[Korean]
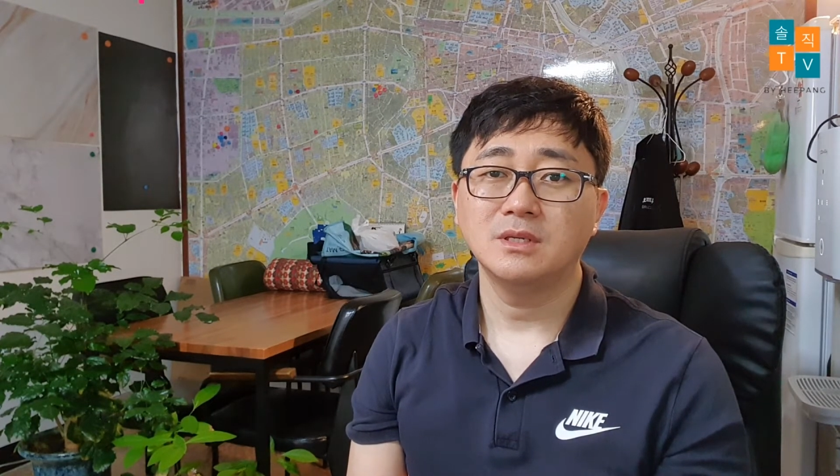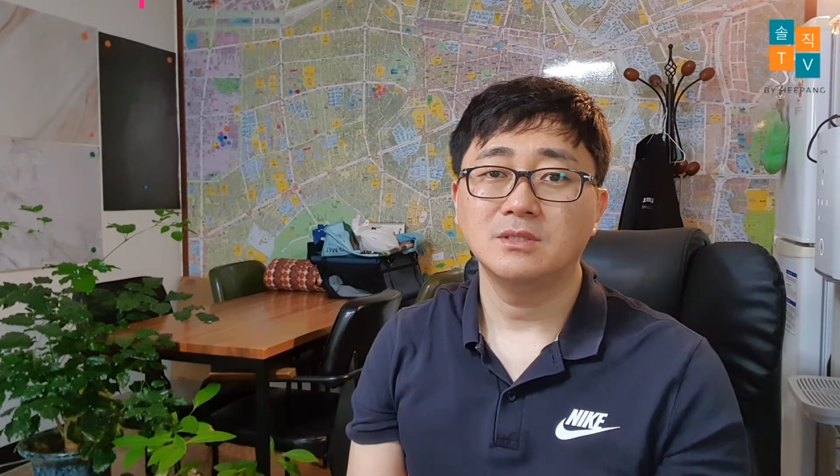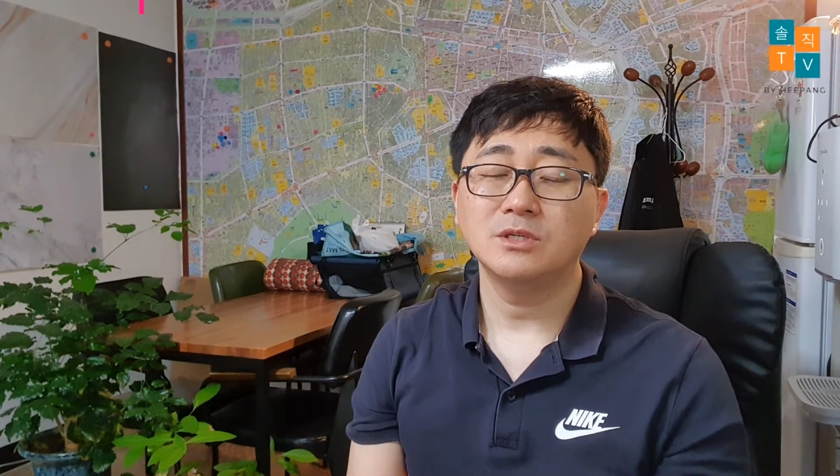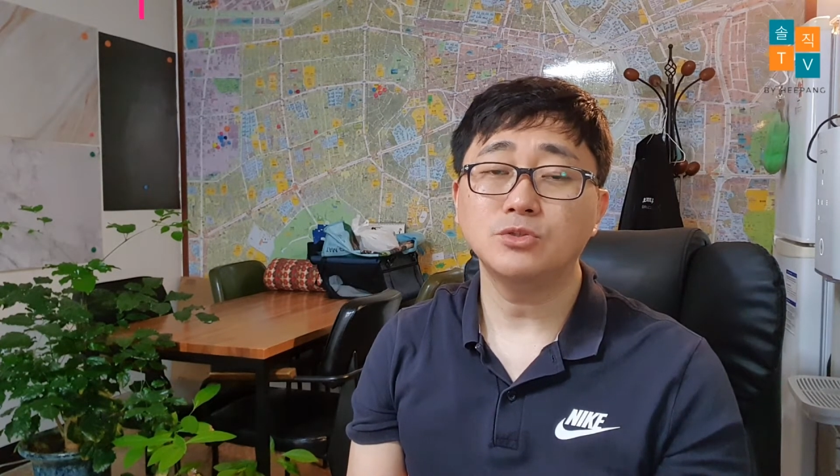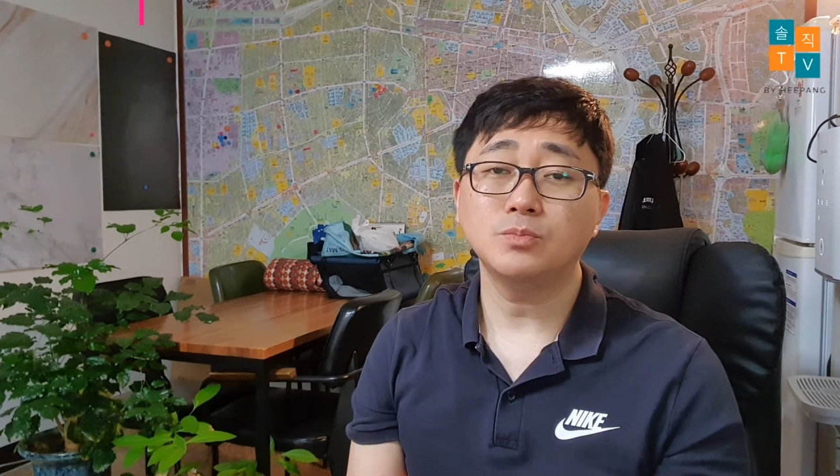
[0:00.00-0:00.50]

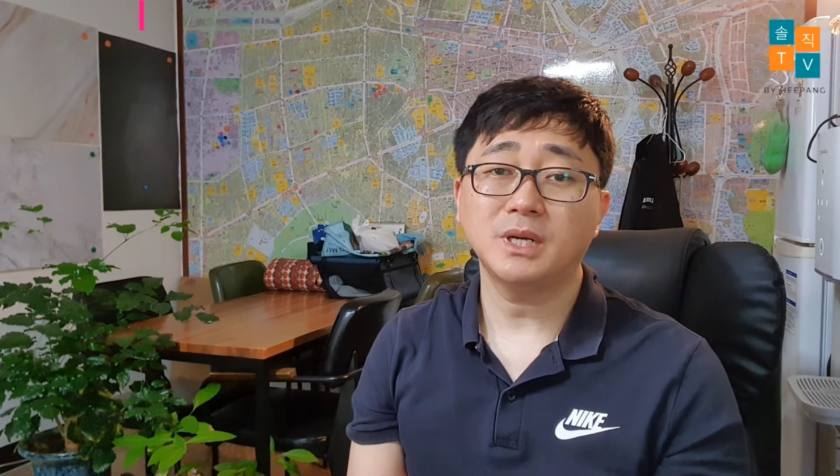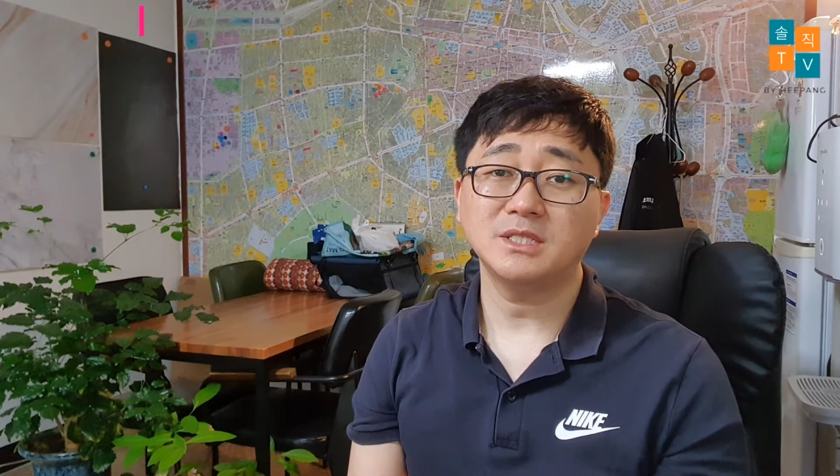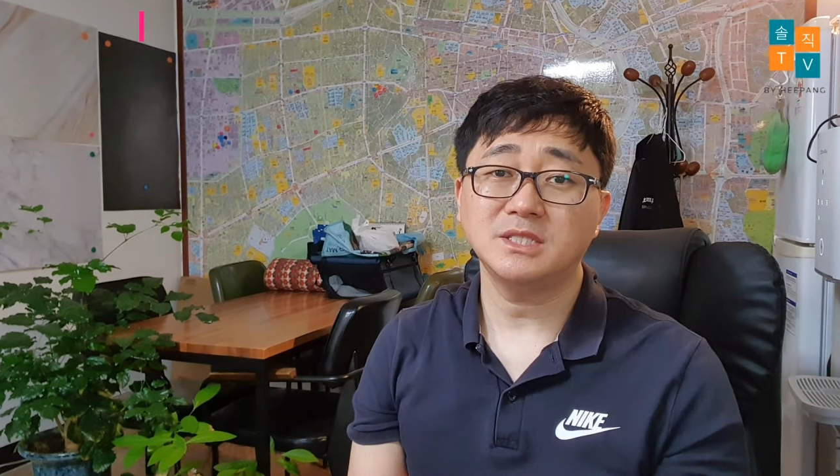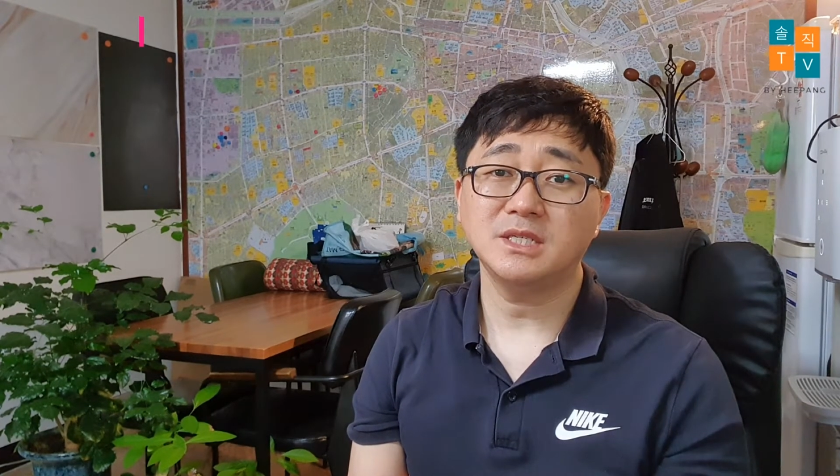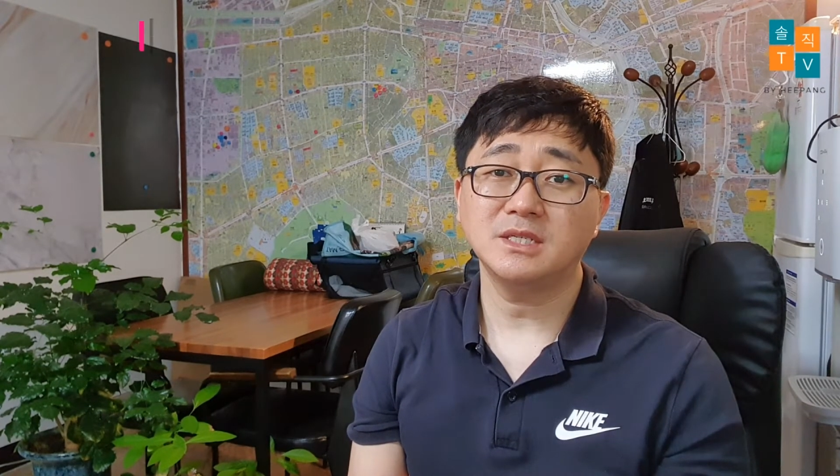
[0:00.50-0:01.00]

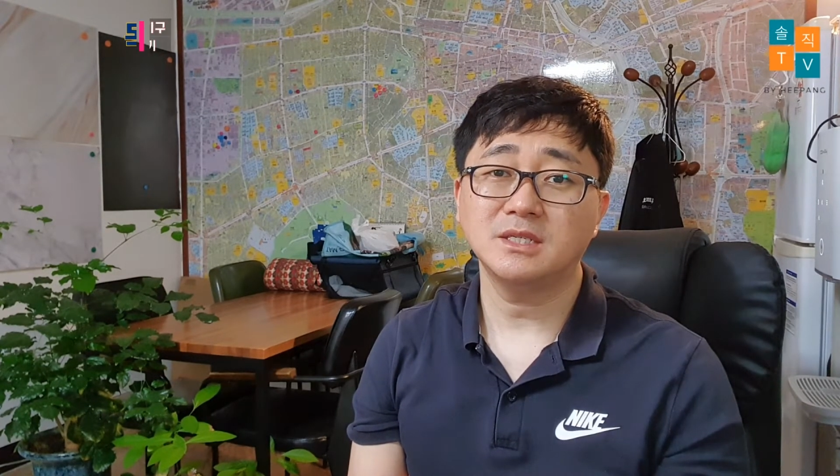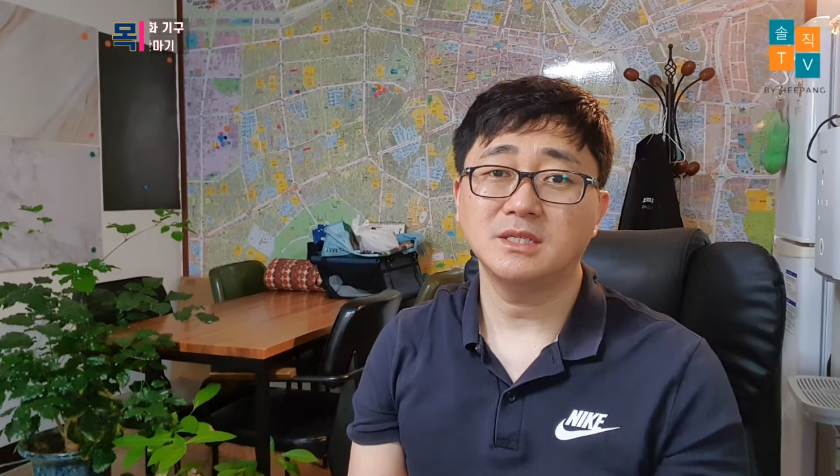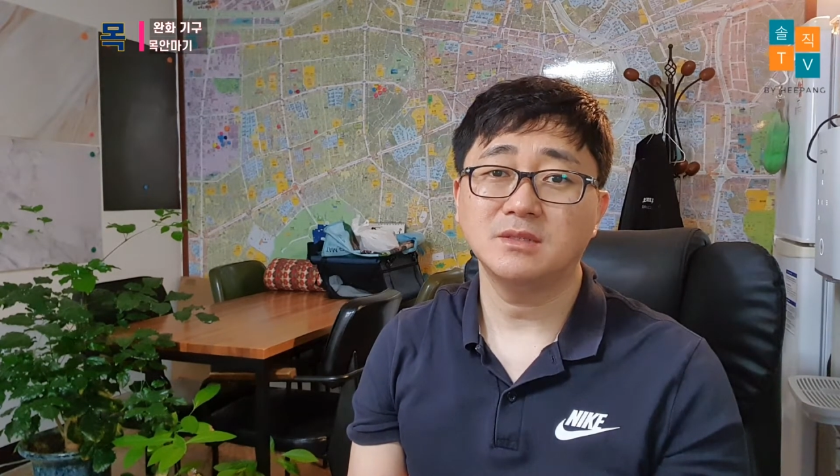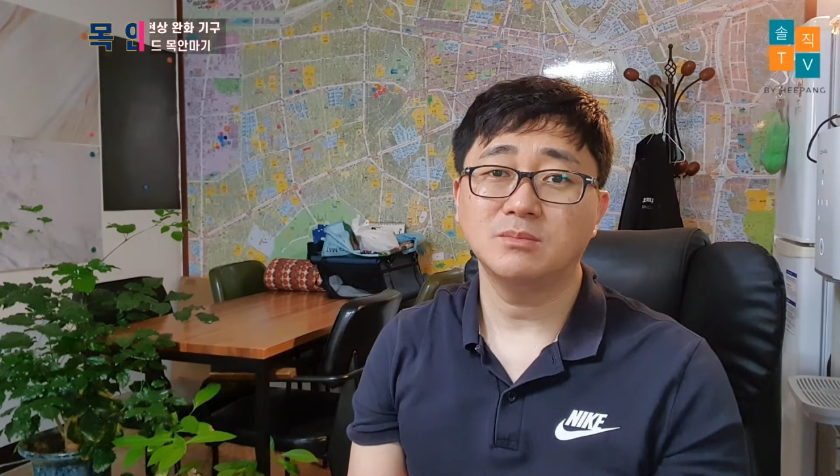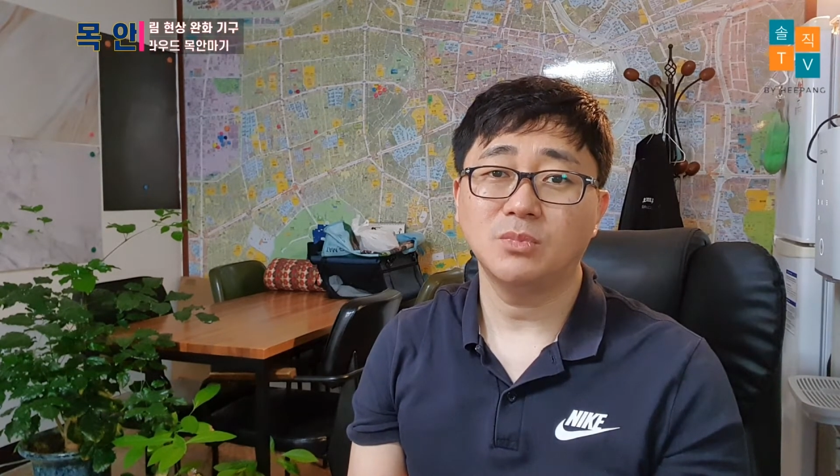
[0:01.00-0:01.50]
저주파식
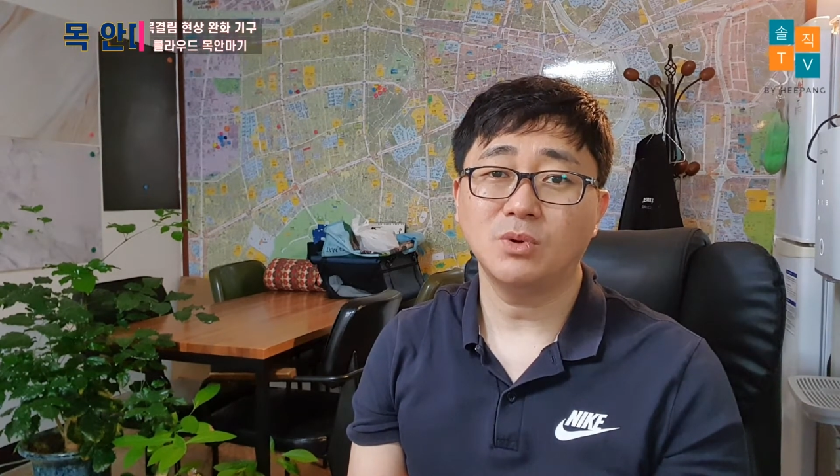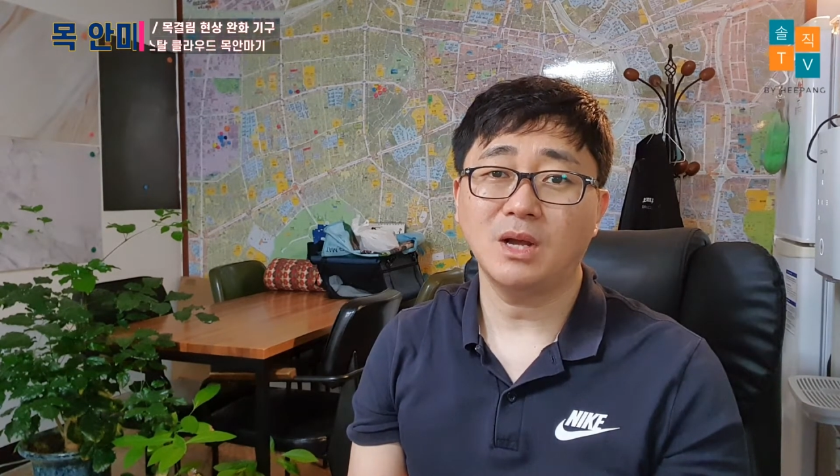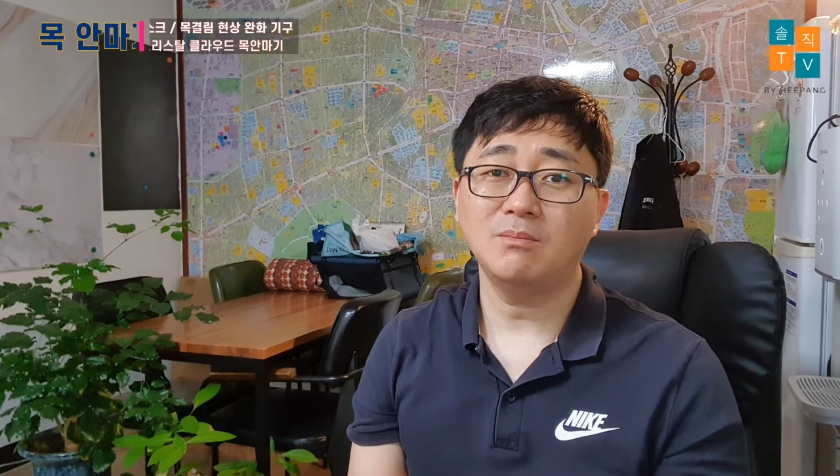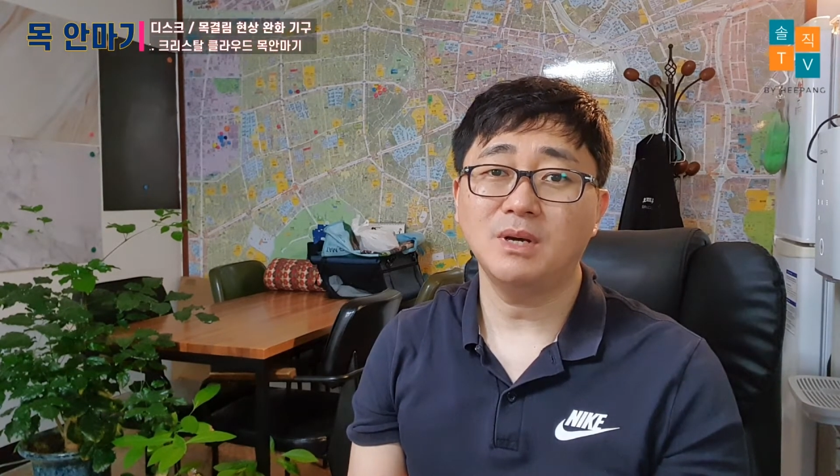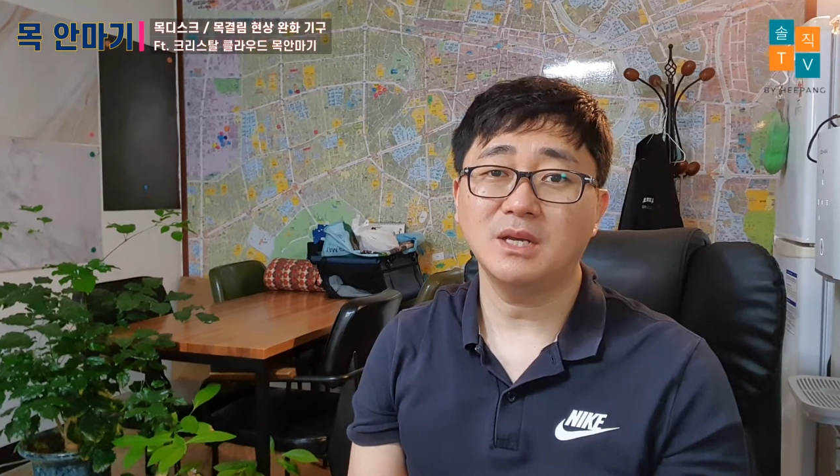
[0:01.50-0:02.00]
목
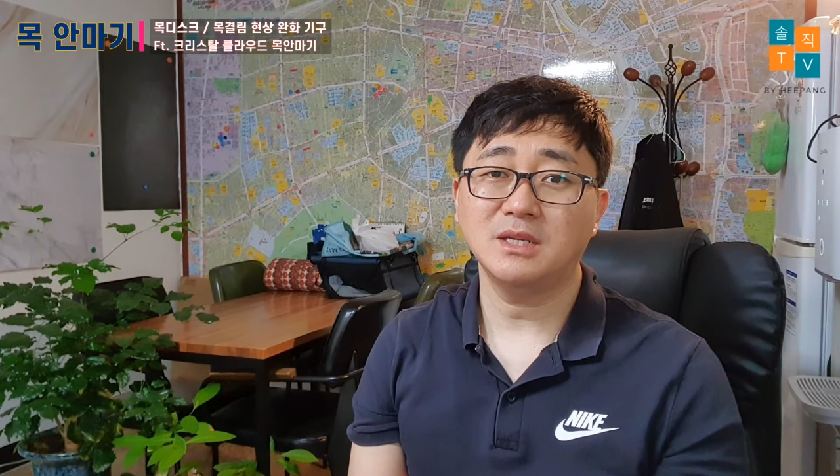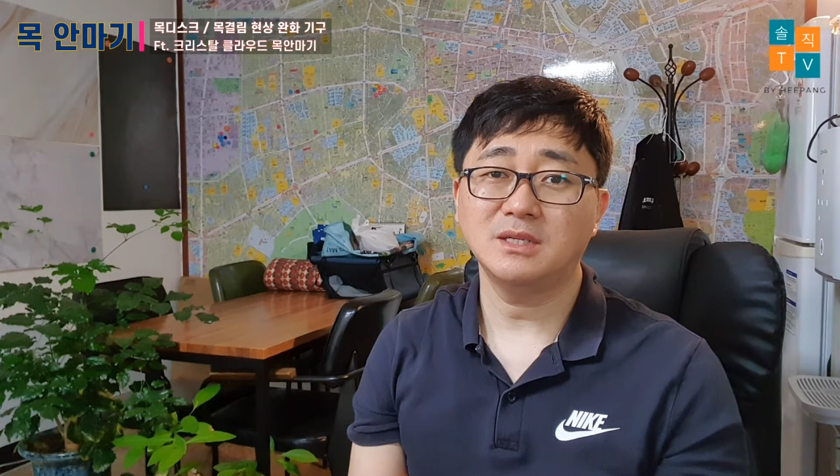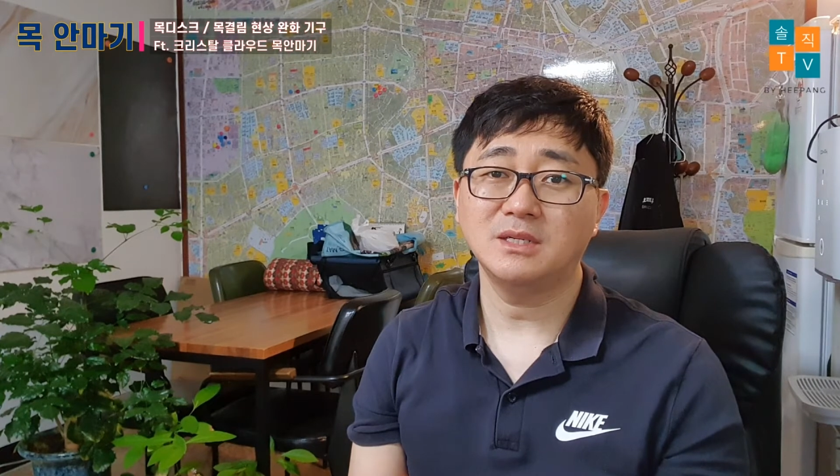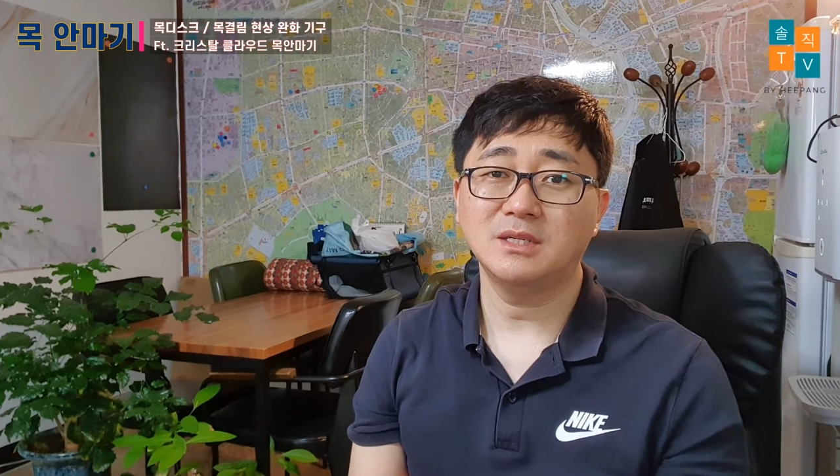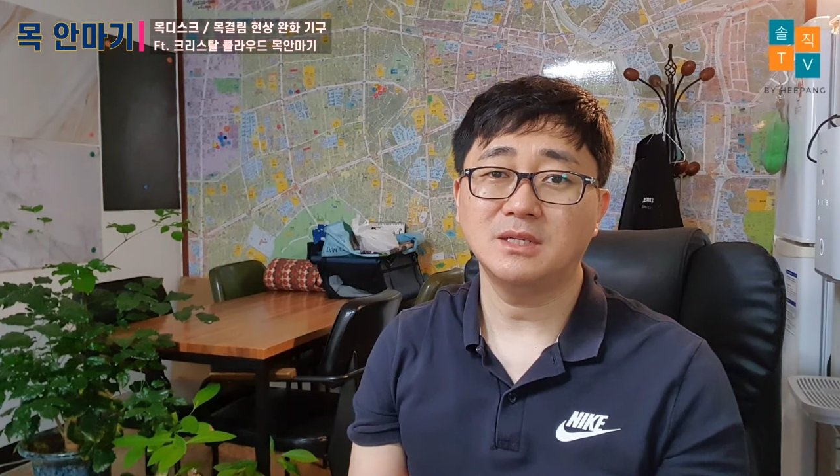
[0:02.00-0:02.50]

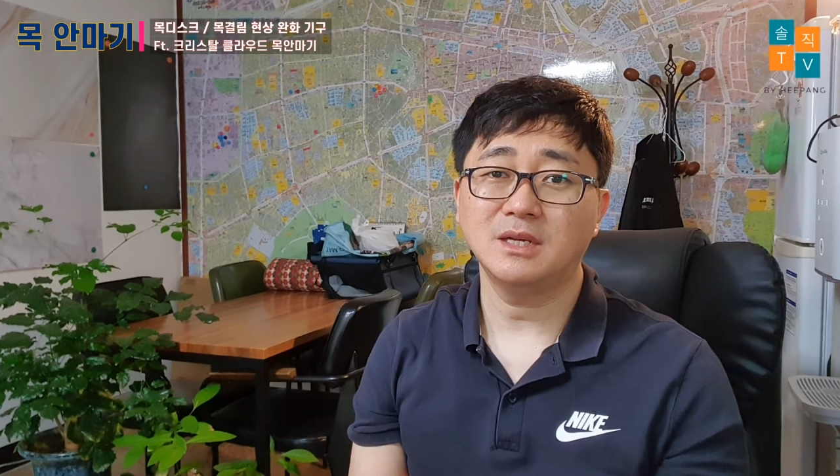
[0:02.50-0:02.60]
안마기를